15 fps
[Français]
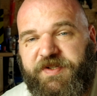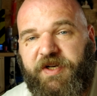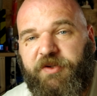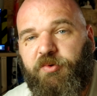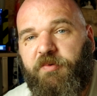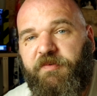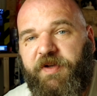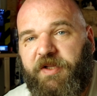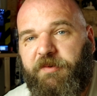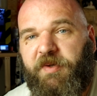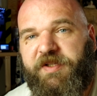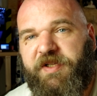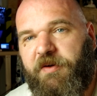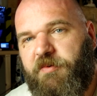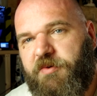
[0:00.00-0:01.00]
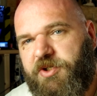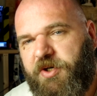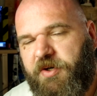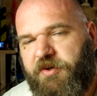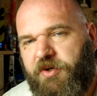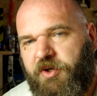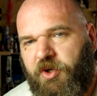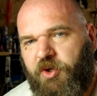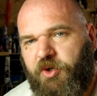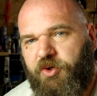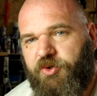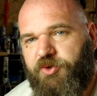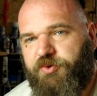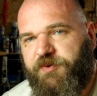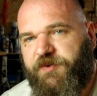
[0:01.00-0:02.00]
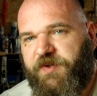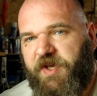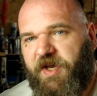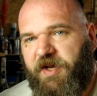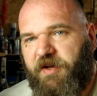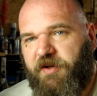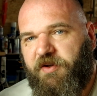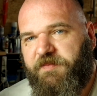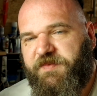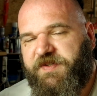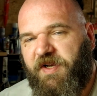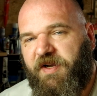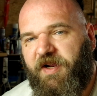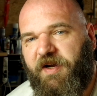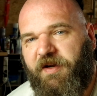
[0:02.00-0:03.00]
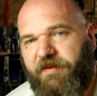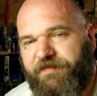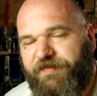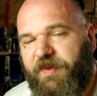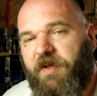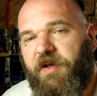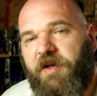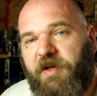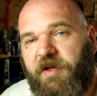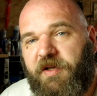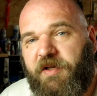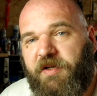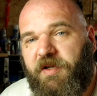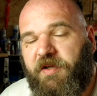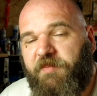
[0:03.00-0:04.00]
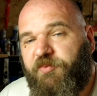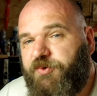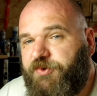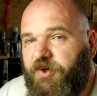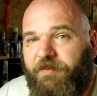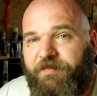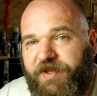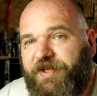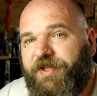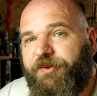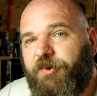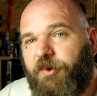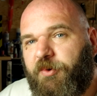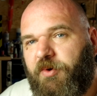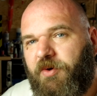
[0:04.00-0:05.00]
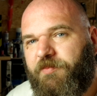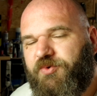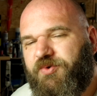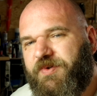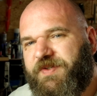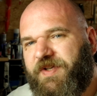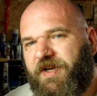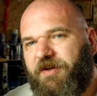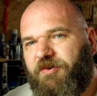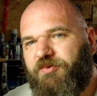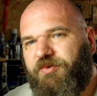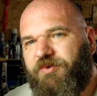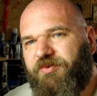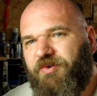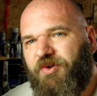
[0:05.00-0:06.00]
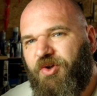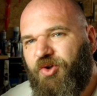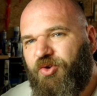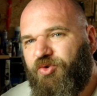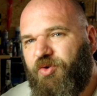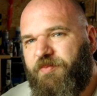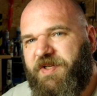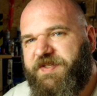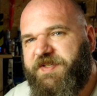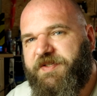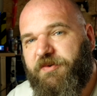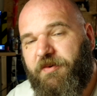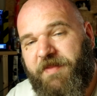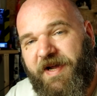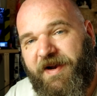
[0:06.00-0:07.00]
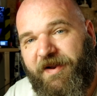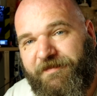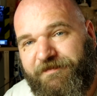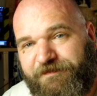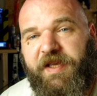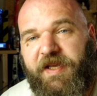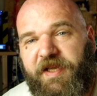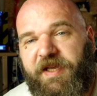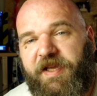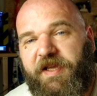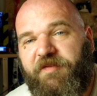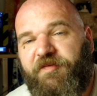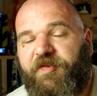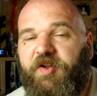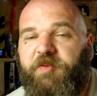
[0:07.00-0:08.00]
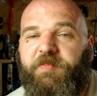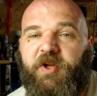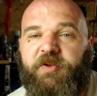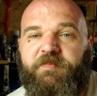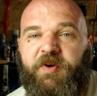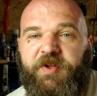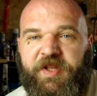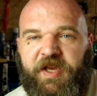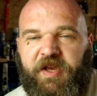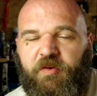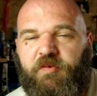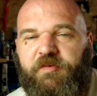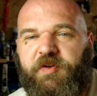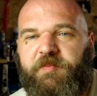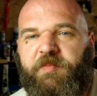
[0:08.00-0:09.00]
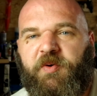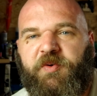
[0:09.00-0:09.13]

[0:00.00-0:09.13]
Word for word: vous allez trouver à droite à gauche, jusqu'à, comme celle-là, euh, plusieurs milliers d'euros, puisque celle-là coûte 2600 balles. Et votre porte-monnaie ou votre